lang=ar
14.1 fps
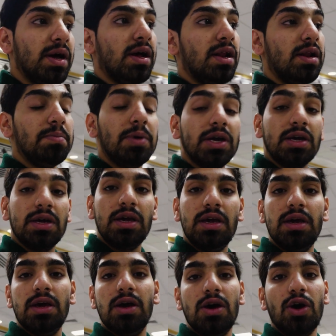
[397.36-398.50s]

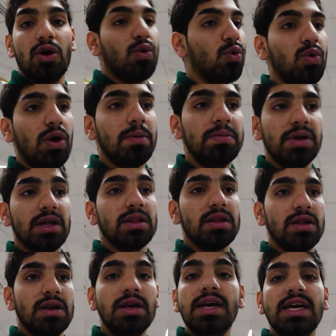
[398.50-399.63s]
المكي آه، كله ابيض
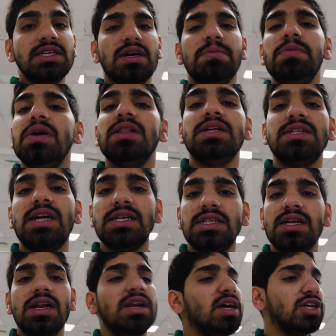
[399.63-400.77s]
ليش ابيض
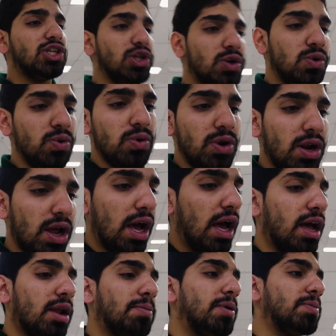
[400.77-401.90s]
اساسا ليش انه
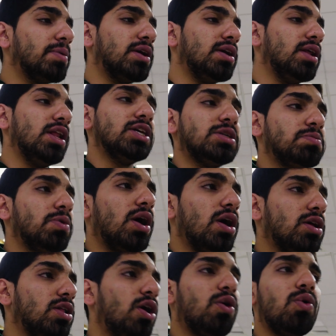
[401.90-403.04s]
الحرم المكي ليش ما
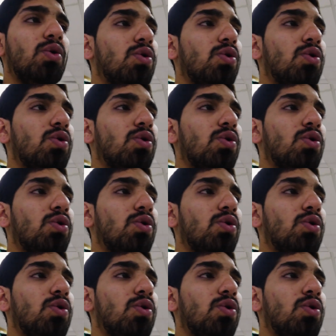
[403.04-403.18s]
اختاروا